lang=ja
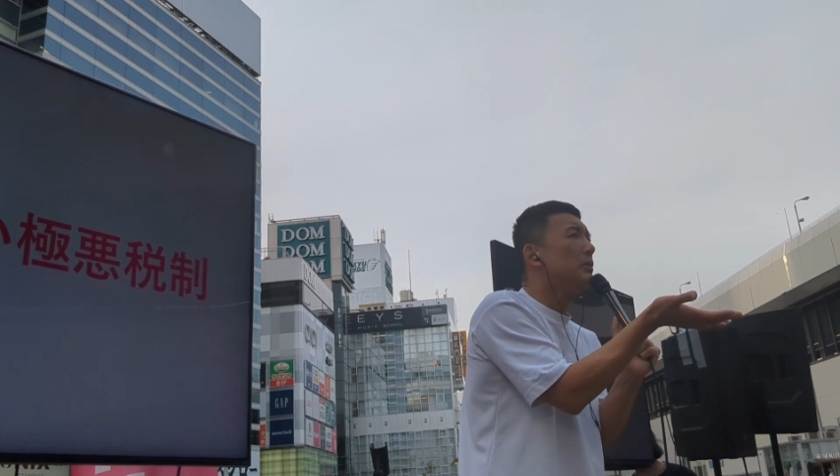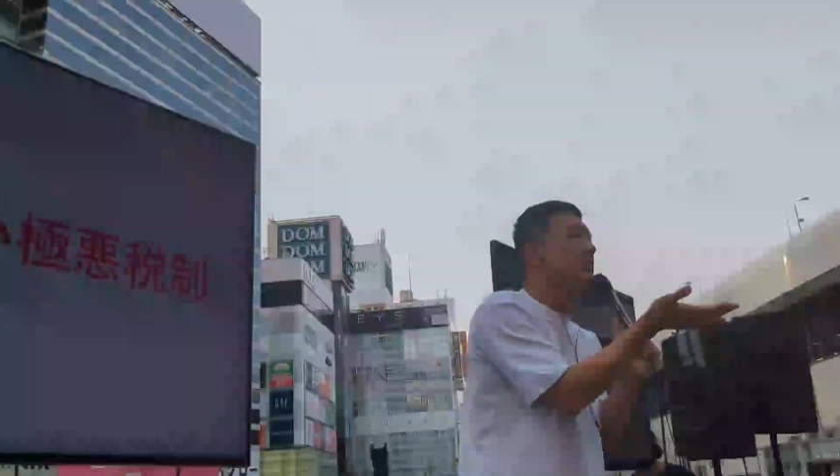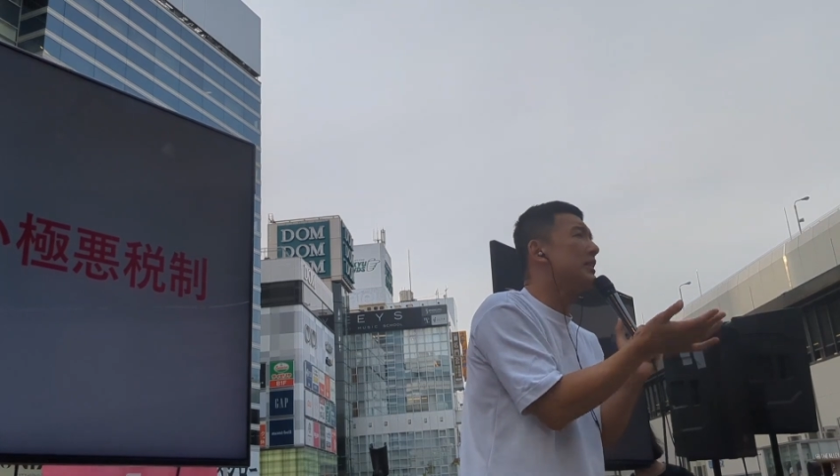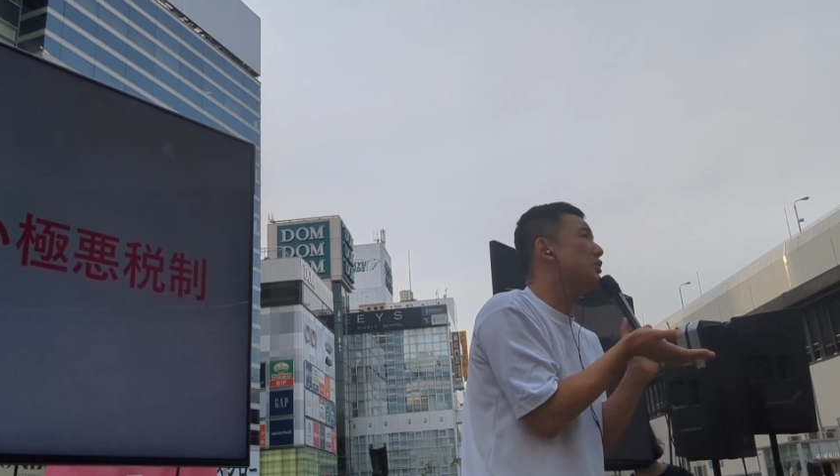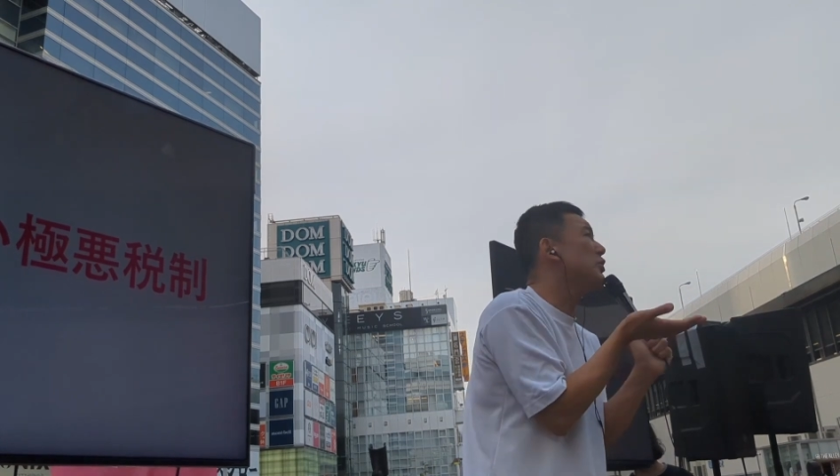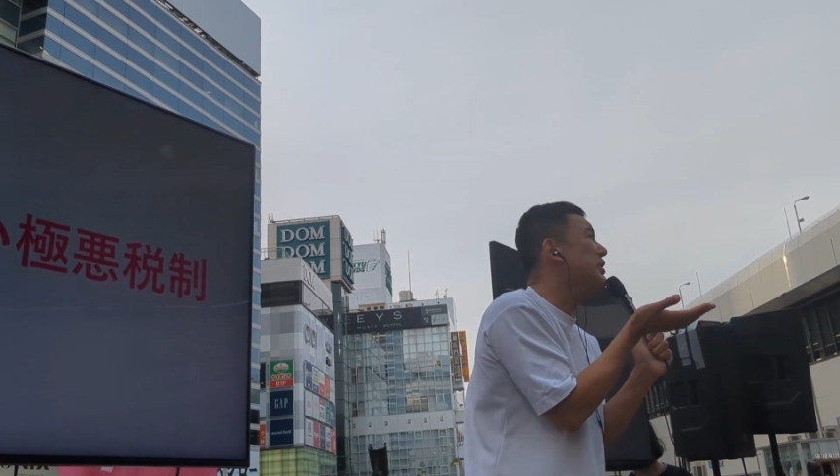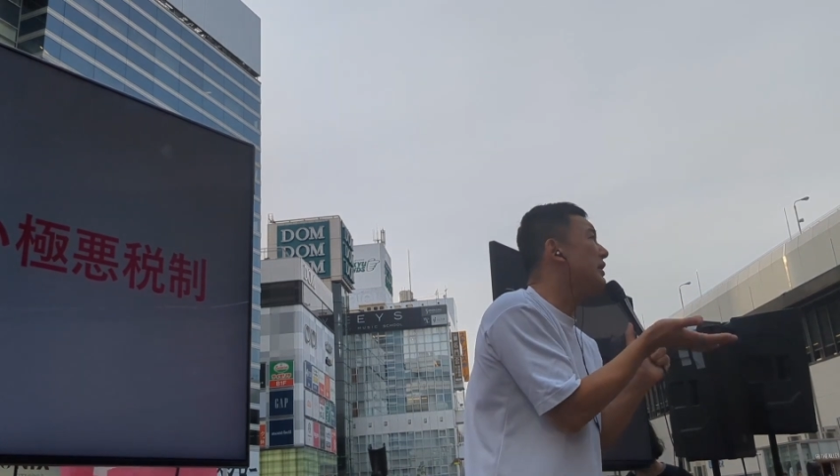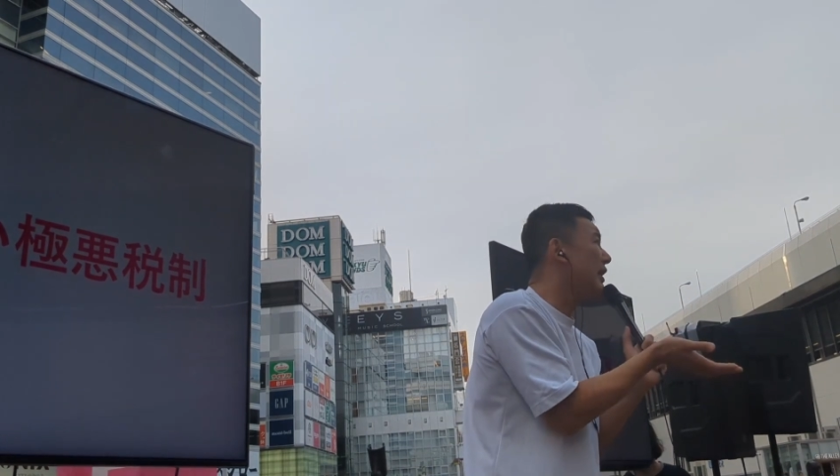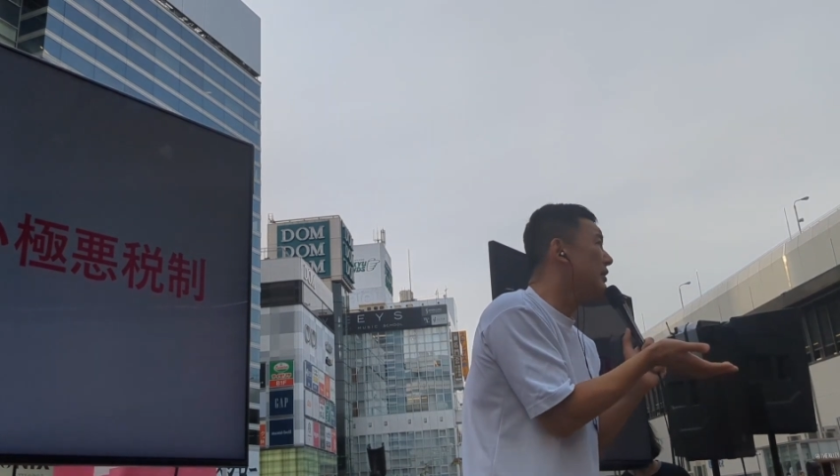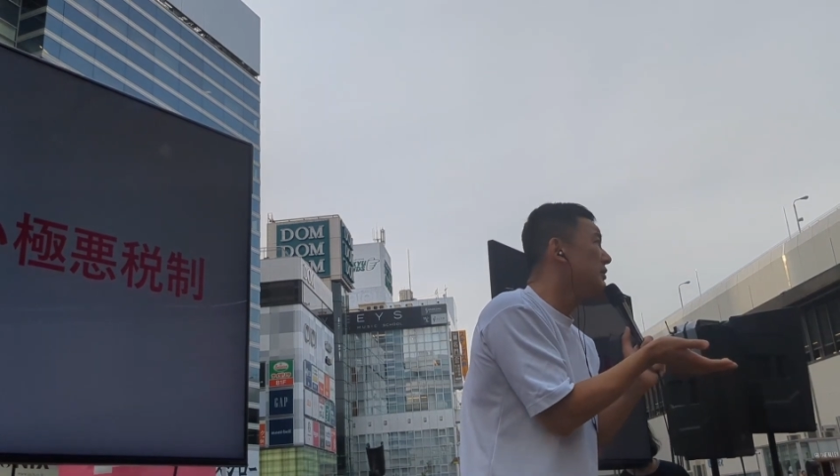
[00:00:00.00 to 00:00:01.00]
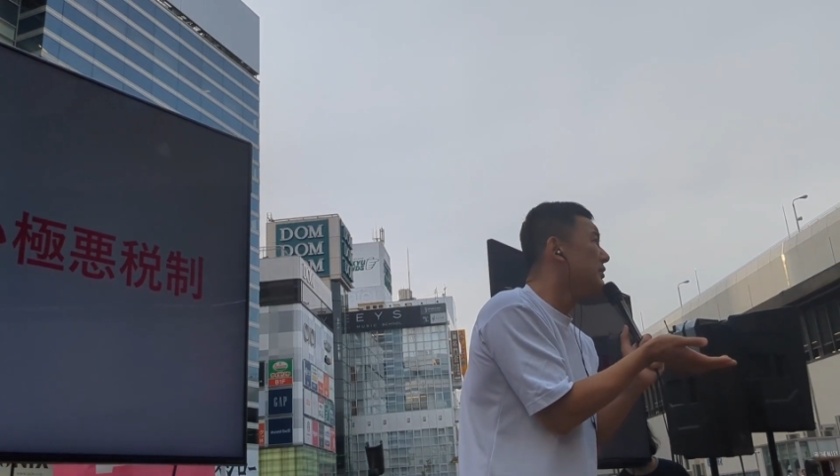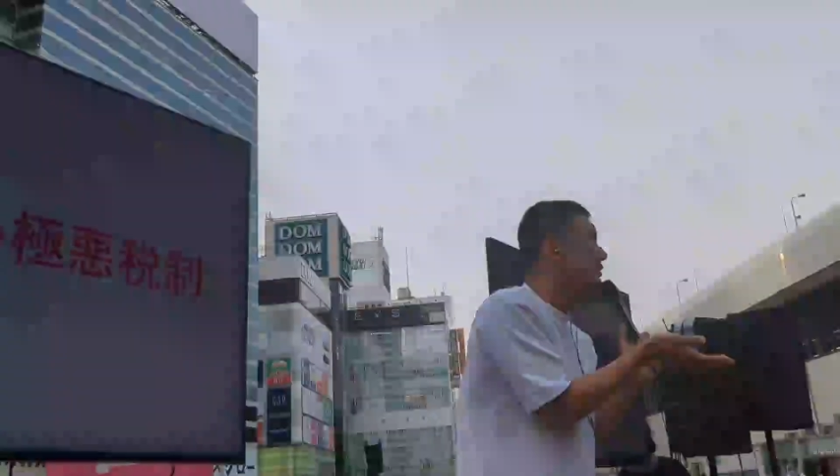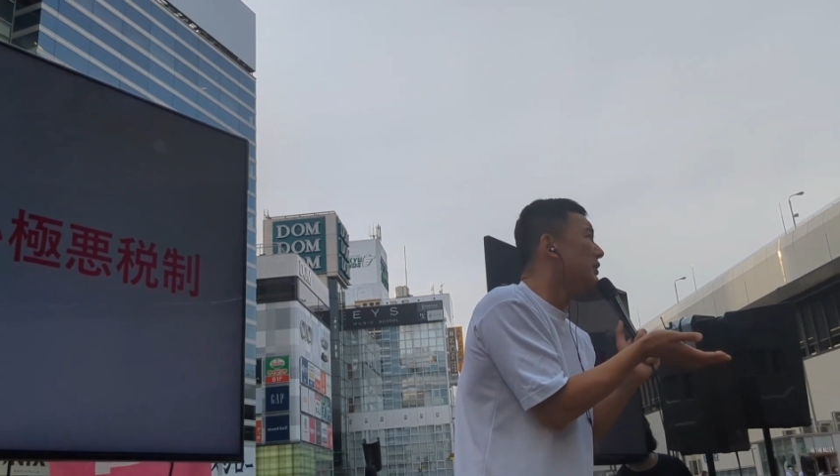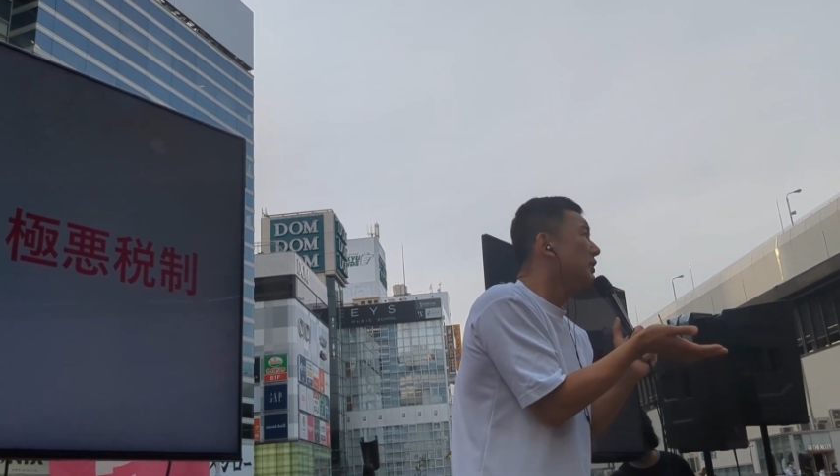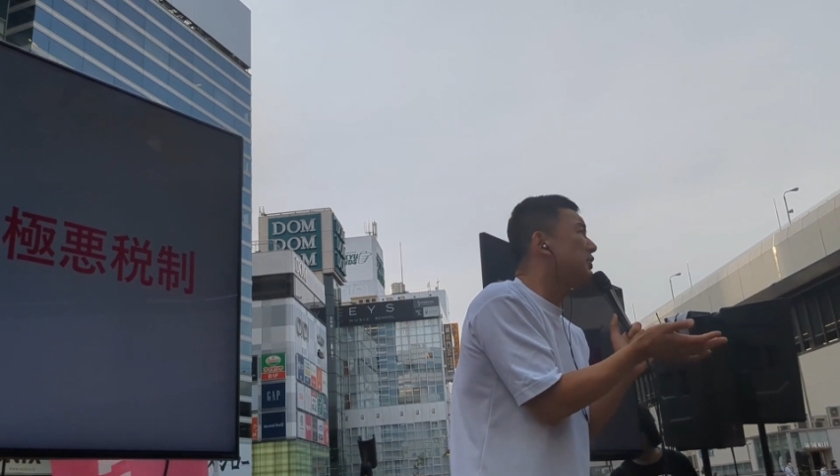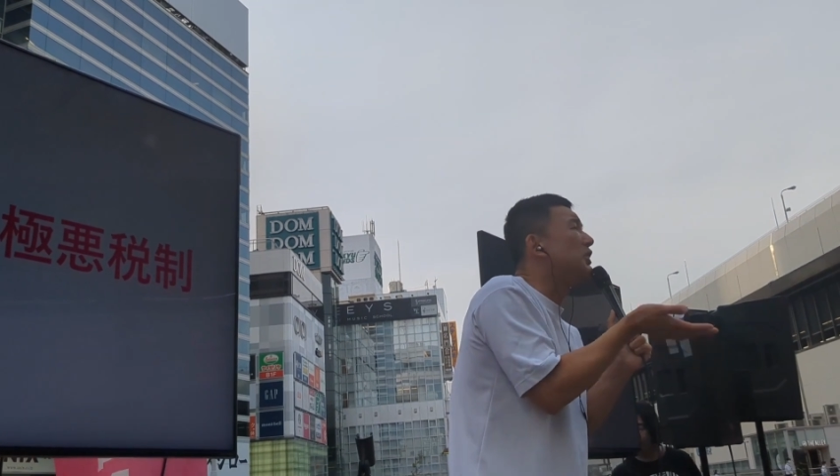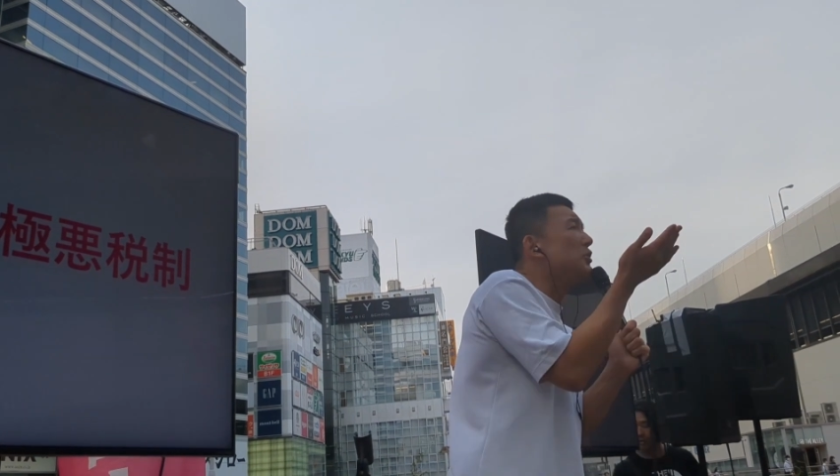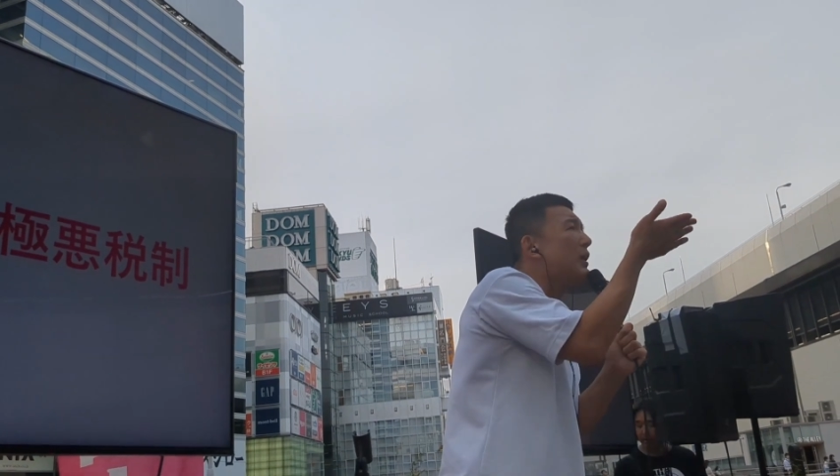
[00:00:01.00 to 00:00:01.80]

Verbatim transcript: じゃあその1000円次